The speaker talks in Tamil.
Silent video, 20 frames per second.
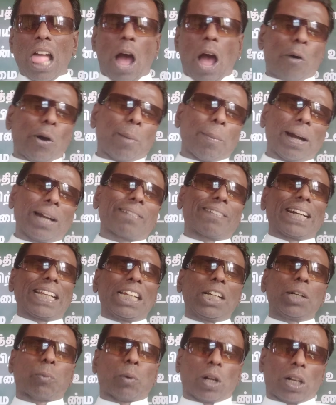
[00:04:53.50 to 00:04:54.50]
அவங்க பாட்டு
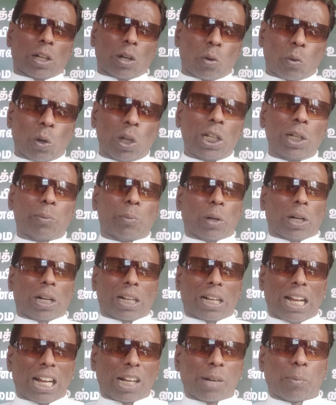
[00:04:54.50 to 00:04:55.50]
வணங்கிட்டு போகிறாங்க கோயிலுக்கு
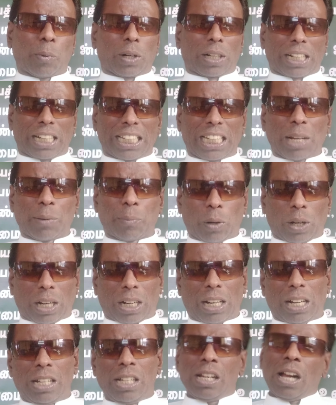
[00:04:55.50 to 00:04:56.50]
போகிறாங்க அங்கே போகிறாங்க இங்கே
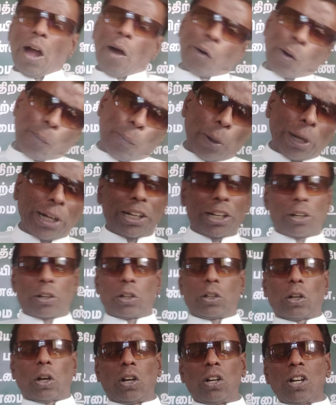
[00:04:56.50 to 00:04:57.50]
போகிறாங்க அவங்க போயிட்டு
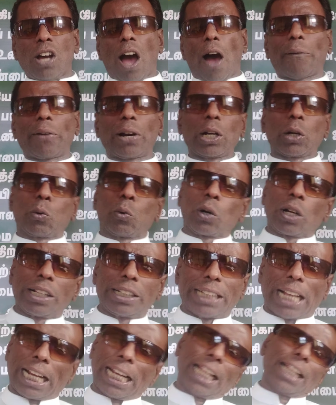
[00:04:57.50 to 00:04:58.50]
இருக்கட்டும் அவங்களுக்கு
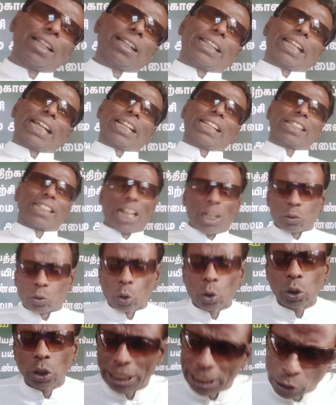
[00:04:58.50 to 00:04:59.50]
உங்களுக்கு நல்லது தெரிஞ்சுன்னா
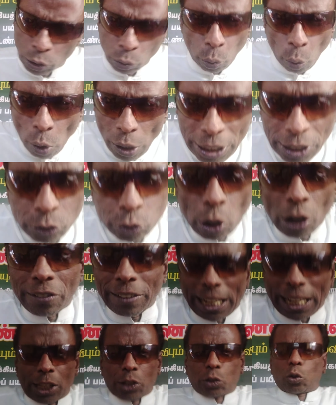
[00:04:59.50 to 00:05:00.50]
சொல்லுங்கள் எது கோயில்னு சொல்லி
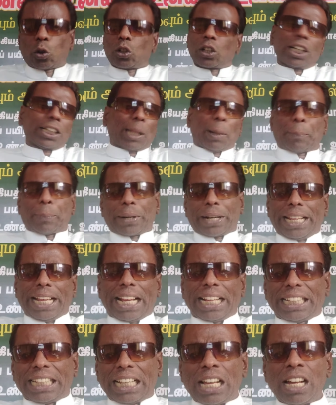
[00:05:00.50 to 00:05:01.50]
விளக்கி சொல்லுங்கள் தப்பு
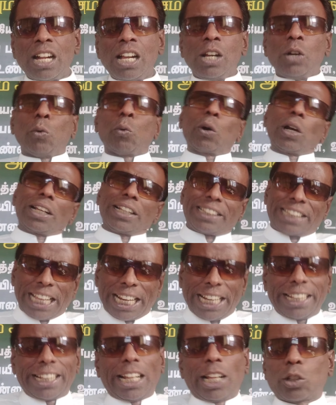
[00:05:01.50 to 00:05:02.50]
கிடையாது உங்களுக்கு
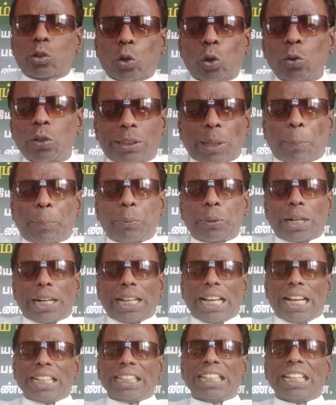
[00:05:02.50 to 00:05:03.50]
தெரிந்ததை சொல்லுவது தப்பு
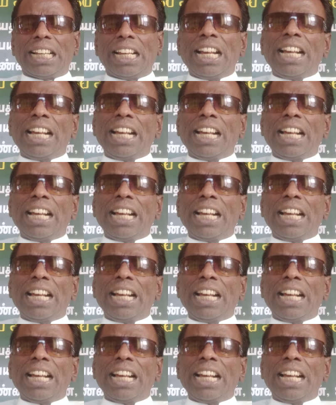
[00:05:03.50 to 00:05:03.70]
கிடையாது